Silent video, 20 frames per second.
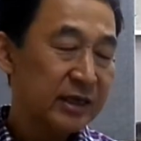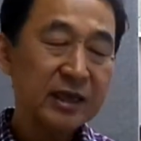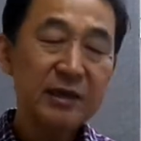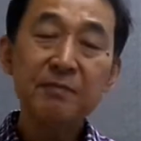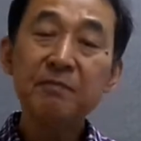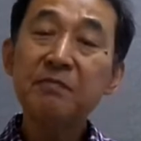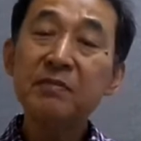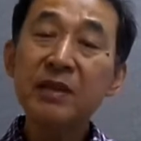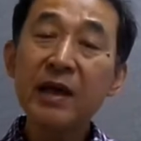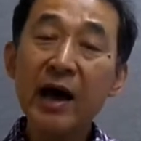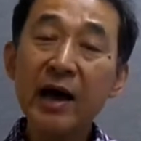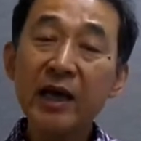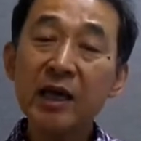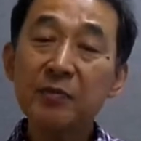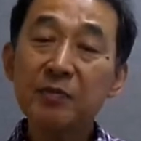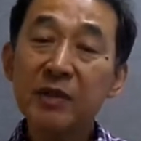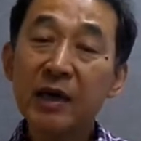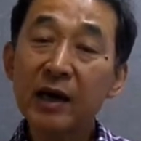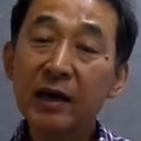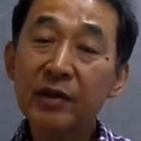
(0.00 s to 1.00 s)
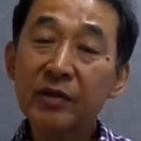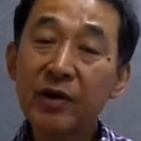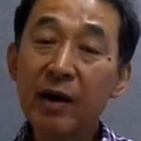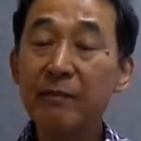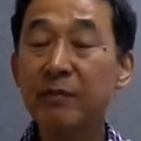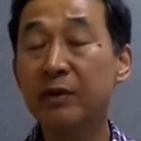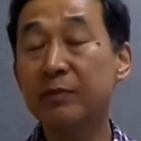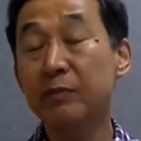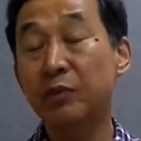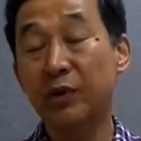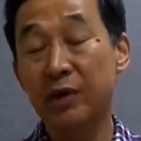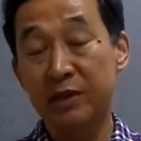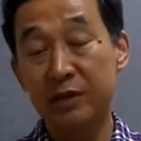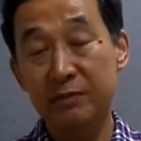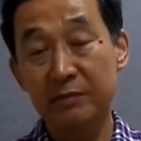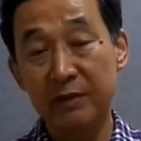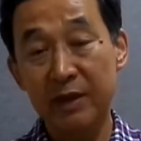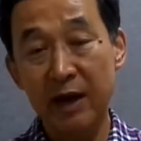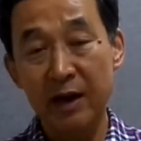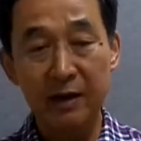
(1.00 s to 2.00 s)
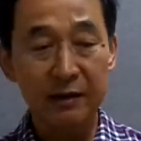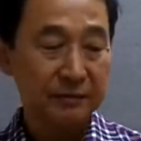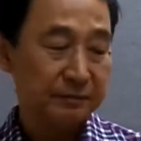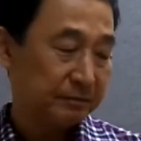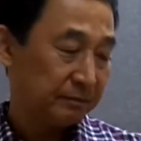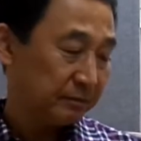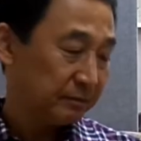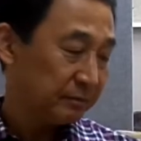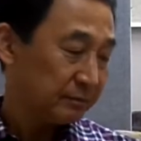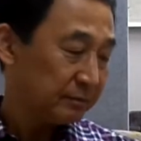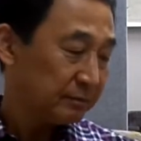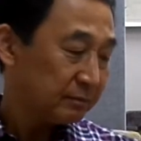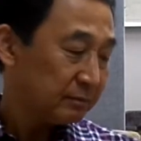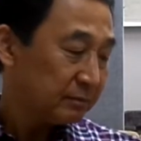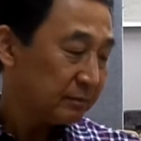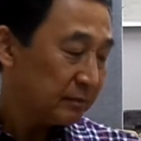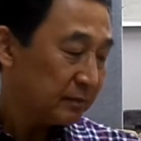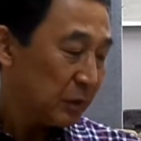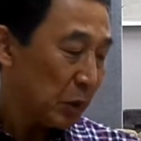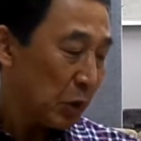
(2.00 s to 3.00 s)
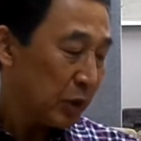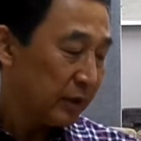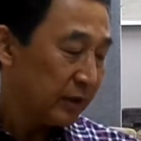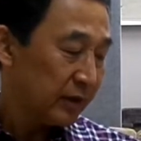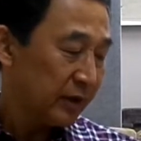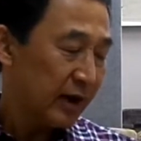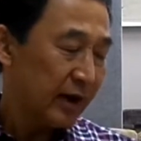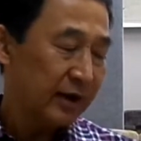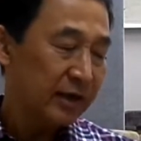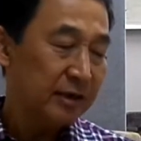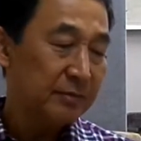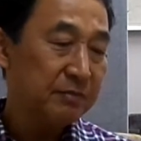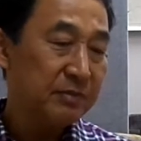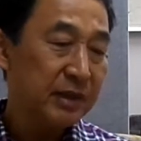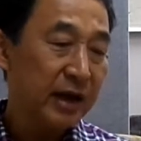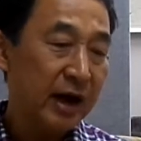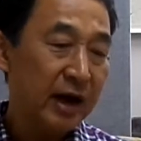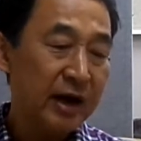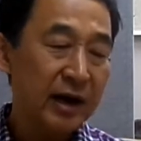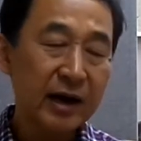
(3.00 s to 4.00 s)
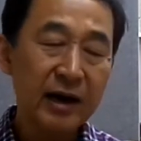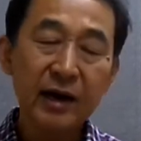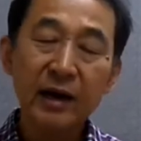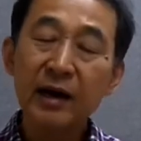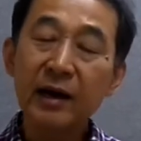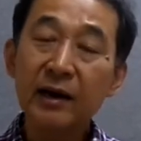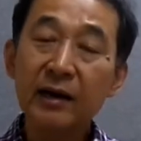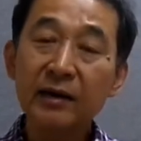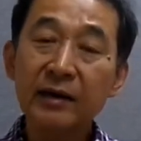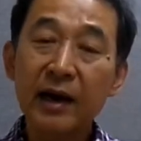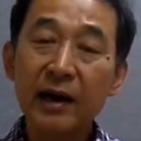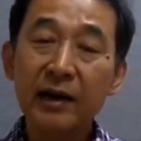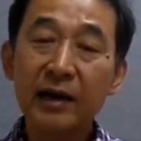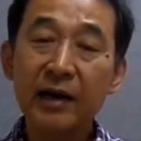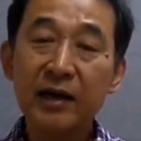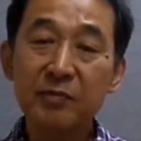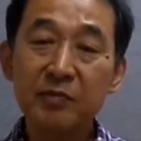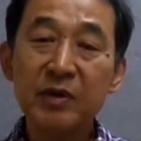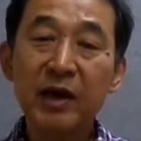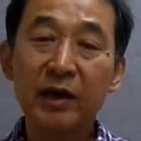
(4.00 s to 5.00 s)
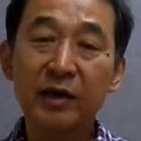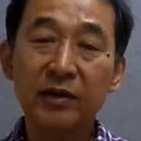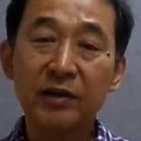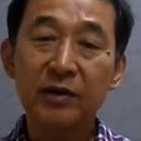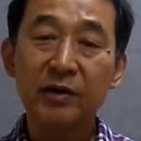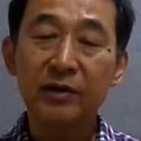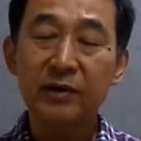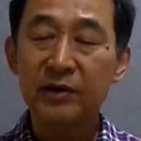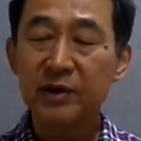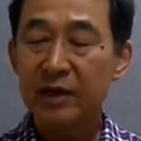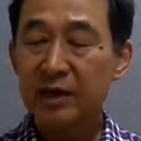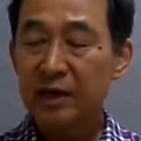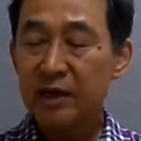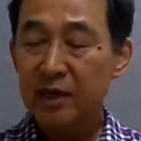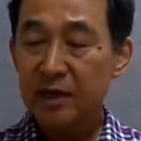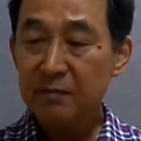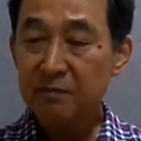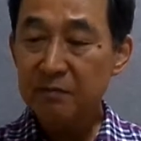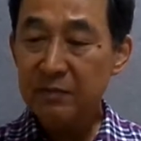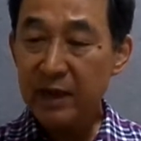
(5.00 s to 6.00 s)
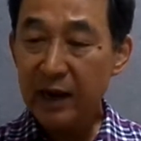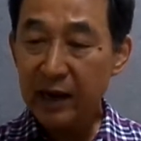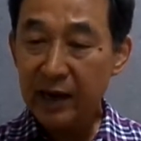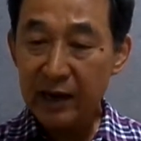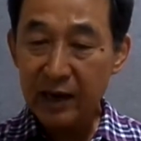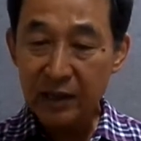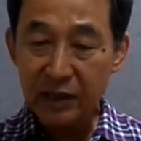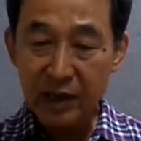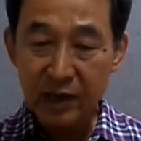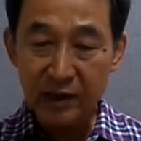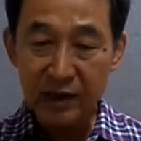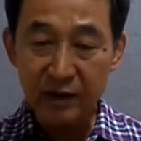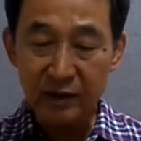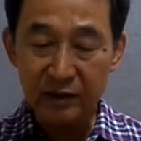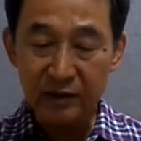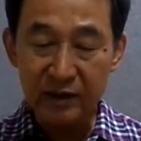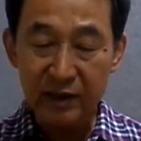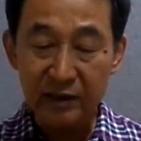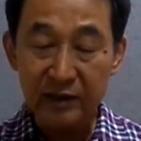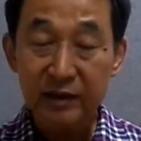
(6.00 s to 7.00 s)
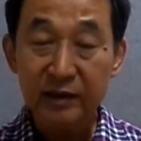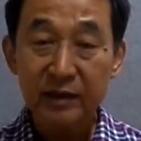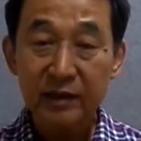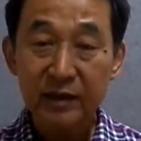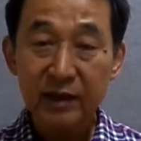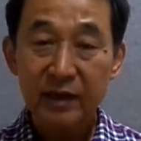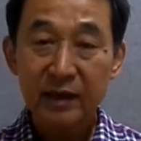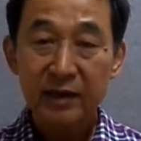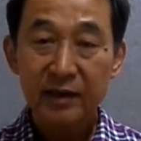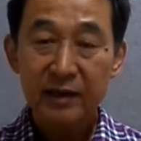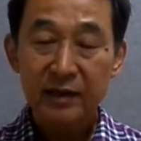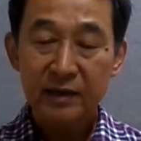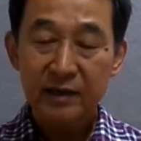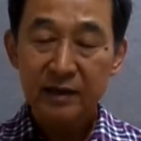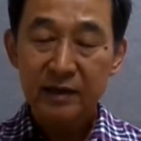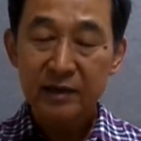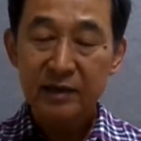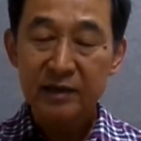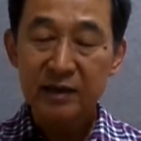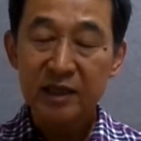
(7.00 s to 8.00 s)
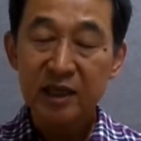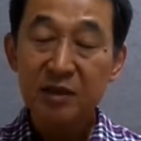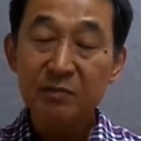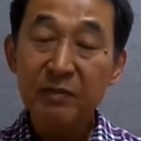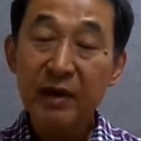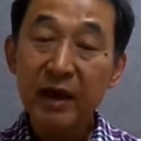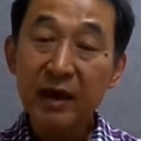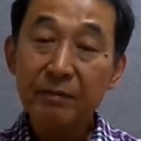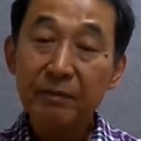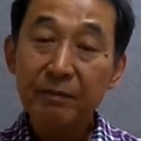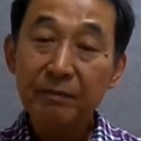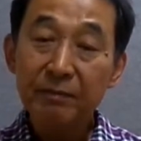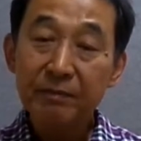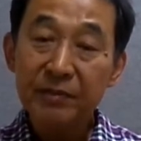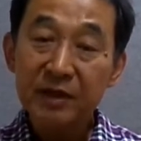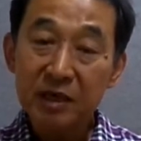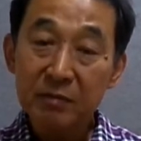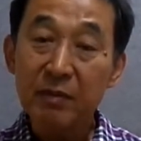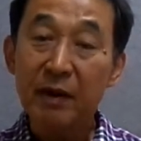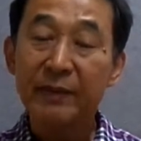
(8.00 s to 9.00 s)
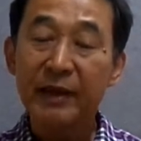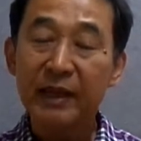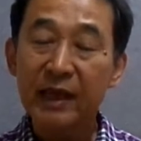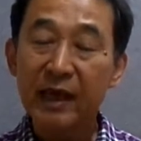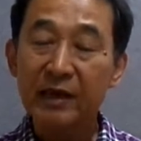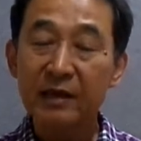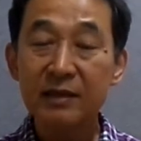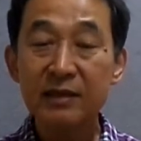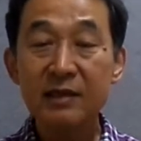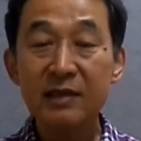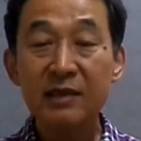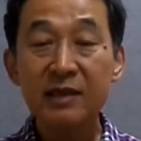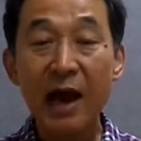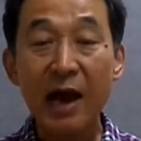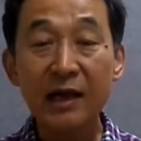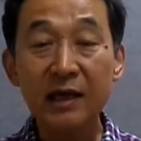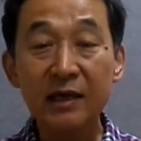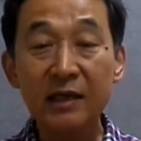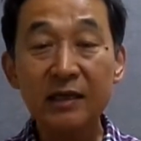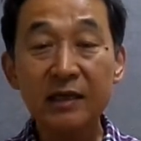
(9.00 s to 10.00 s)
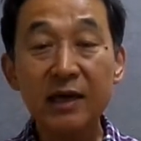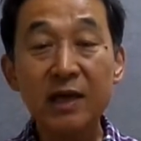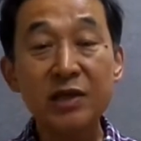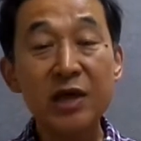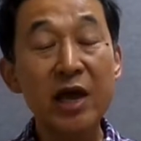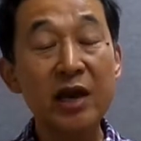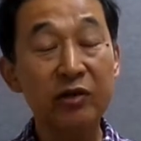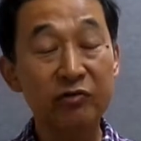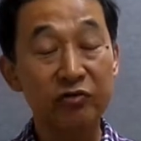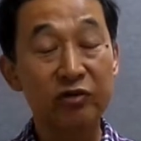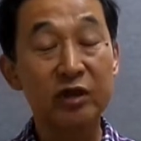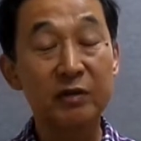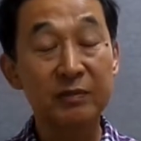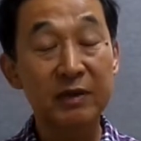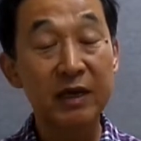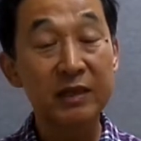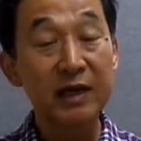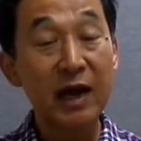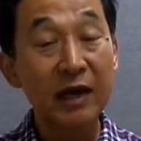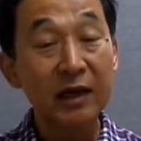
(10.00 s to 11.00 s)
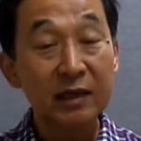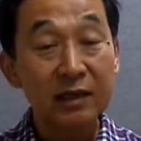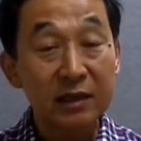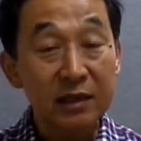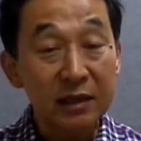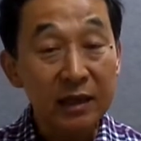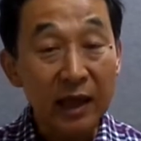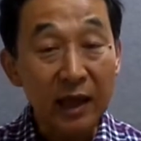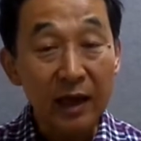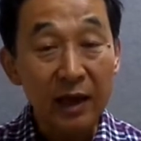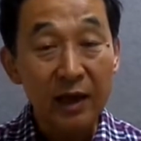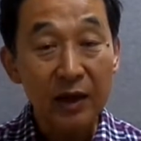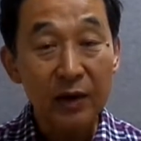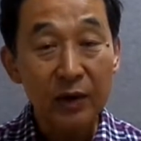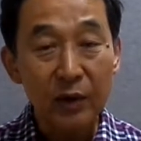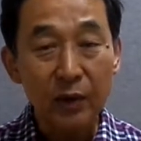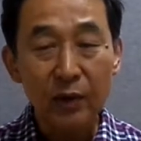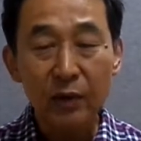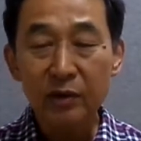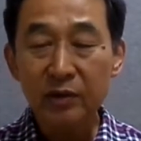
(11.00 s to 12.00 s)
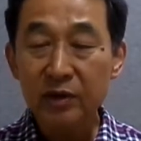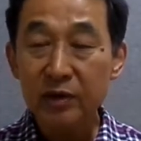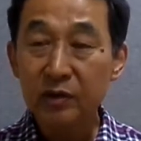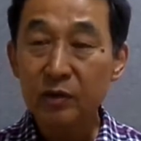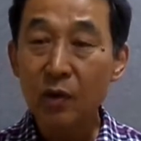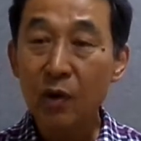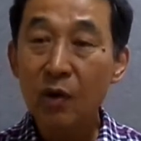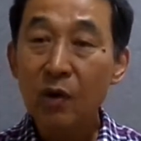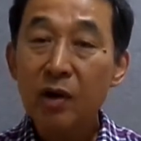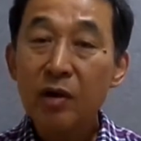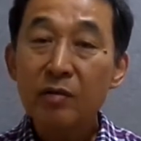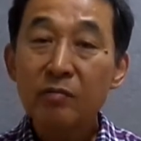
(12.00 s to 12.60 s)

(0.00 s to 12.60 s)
임나 입장에서 한번 보겠습니다. 그러니까 임나 입장에서 임나가야 생각할 때는 그 김해 김해바다는 자기들의 세력권입니다. 자기들 내해요. 그리고